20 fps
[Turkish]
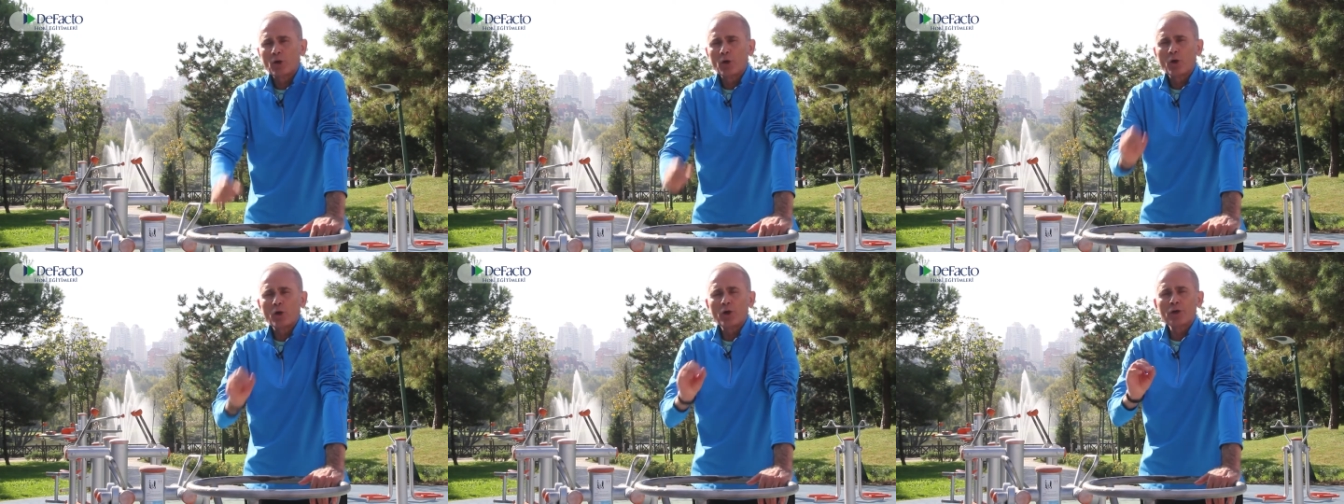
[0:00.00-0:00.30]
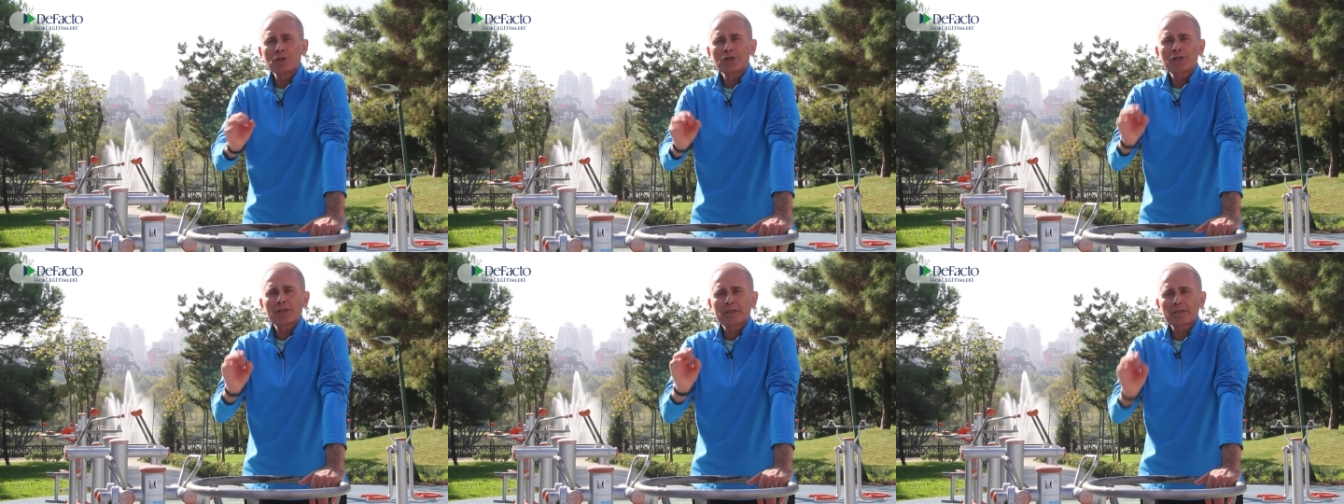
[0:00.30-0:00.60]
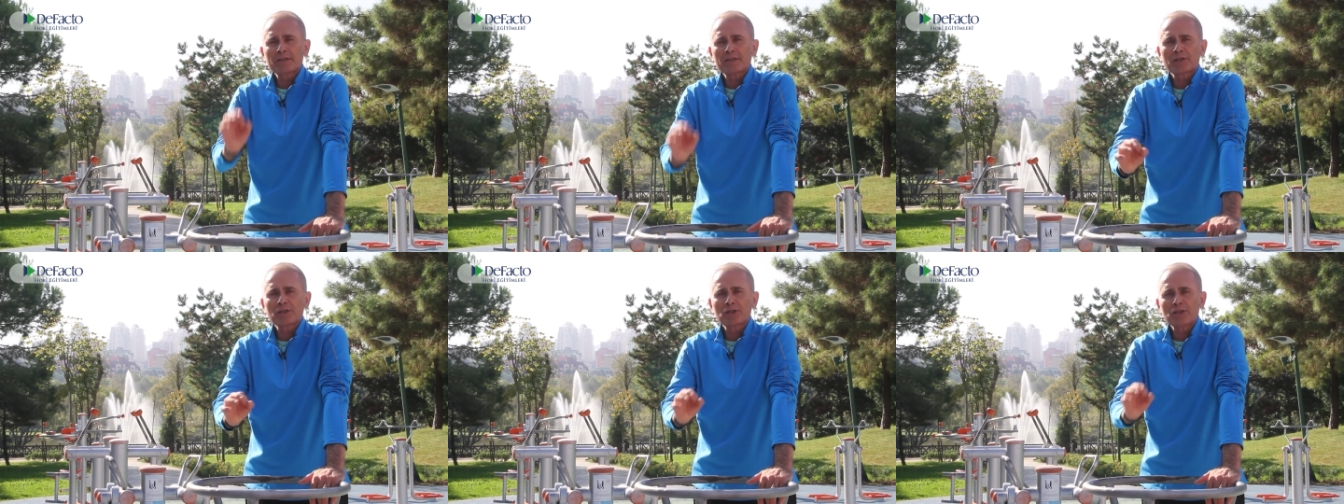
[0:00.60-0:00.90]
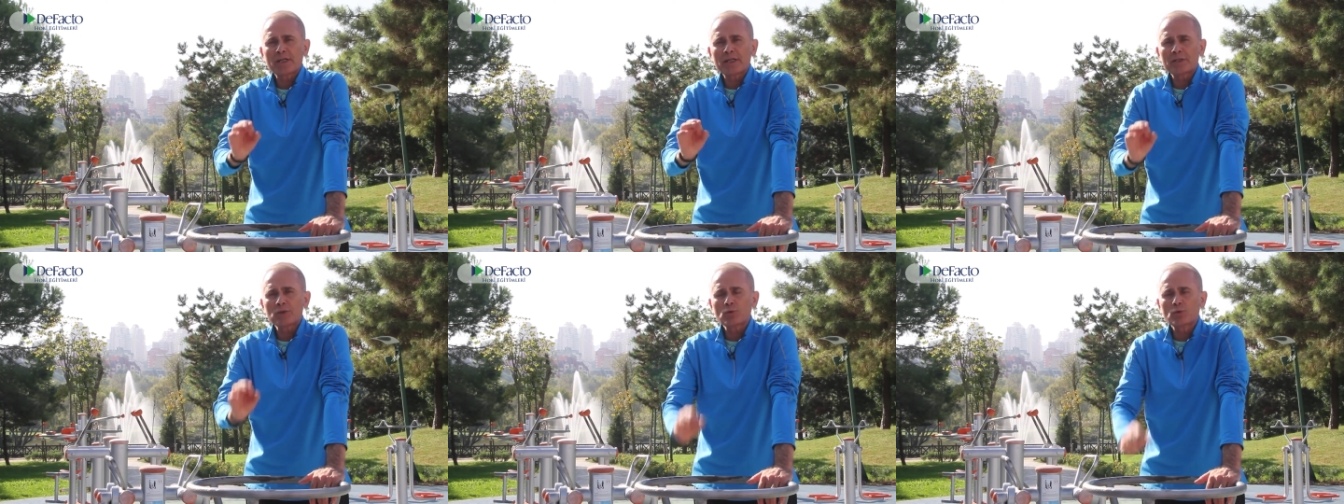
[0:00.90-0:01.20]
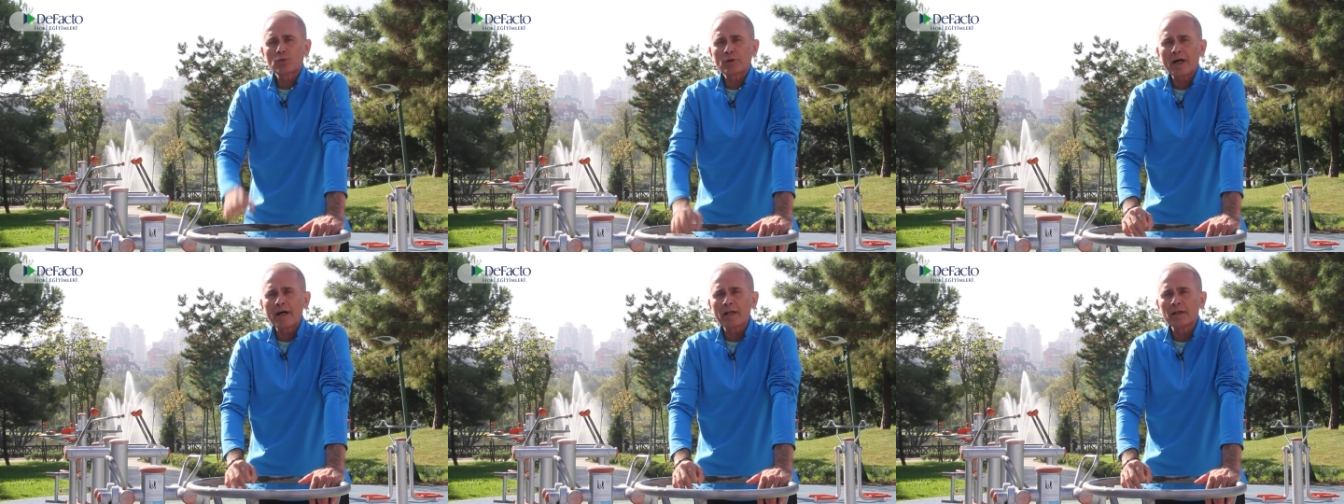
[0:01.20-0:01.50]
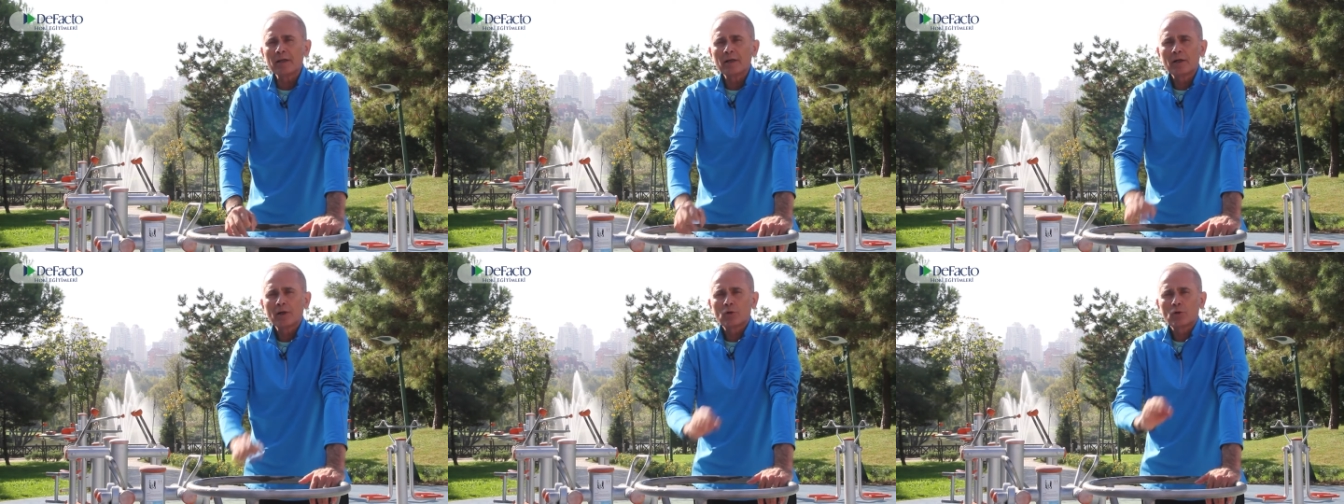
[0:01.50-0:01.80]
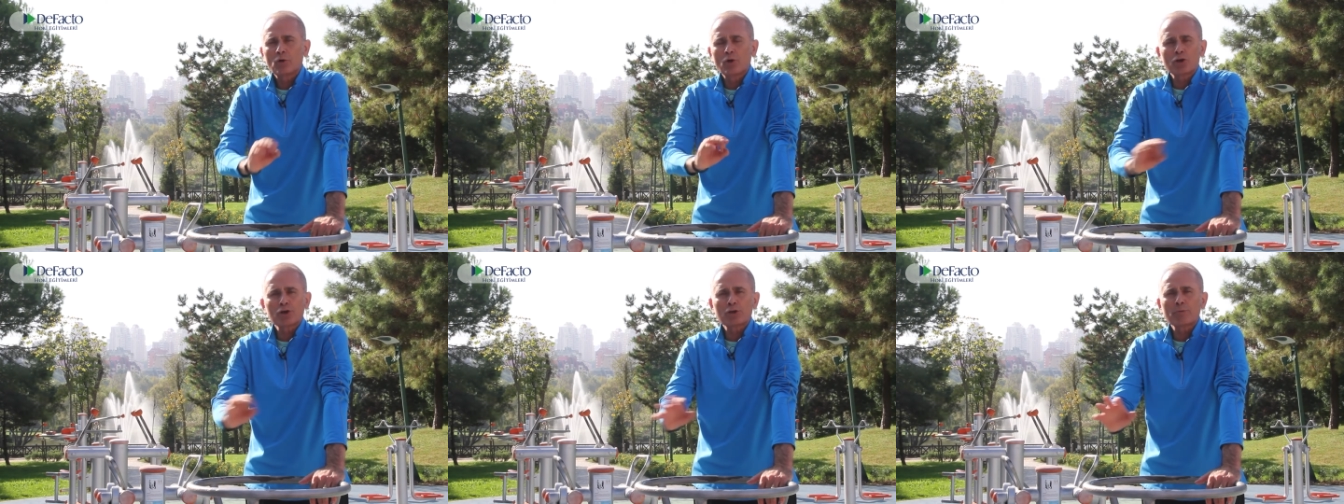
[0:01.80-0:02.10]
Önce ısınacağız. Kural
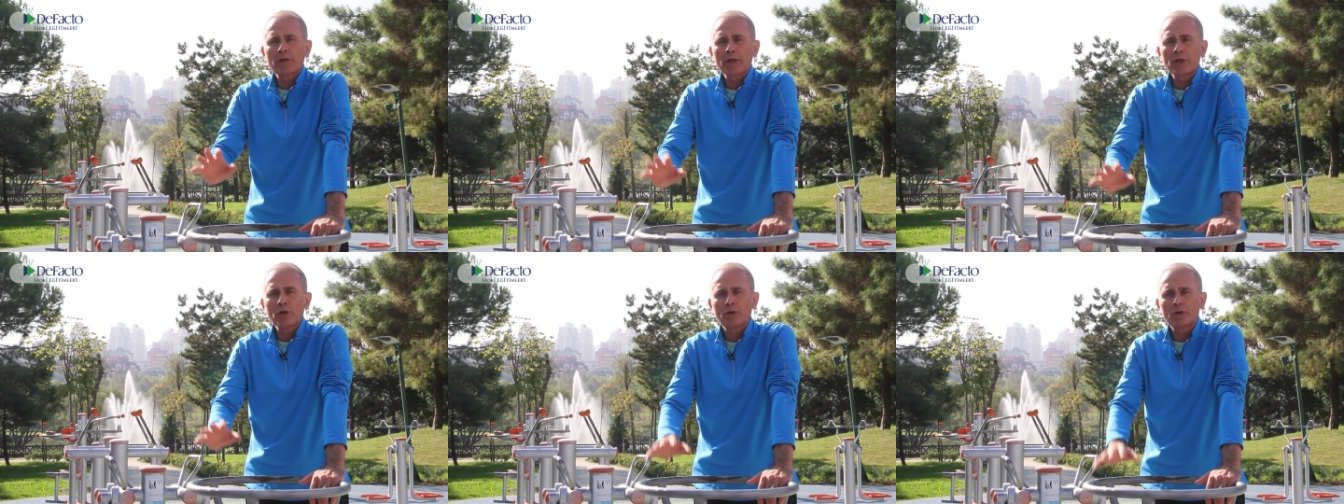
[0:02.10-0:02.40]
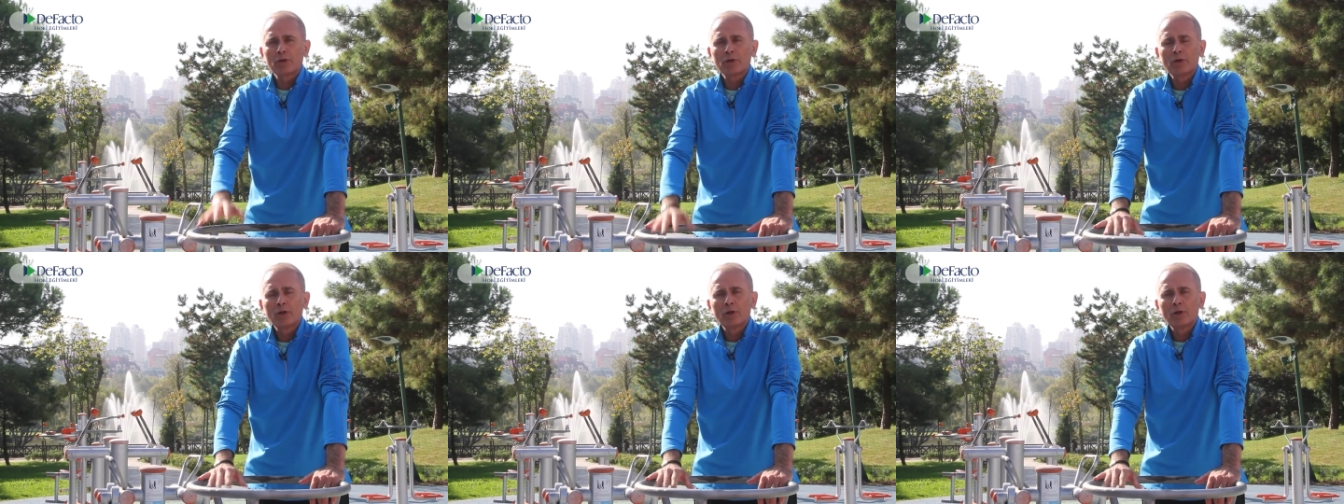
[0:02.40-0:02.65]
koşma yok.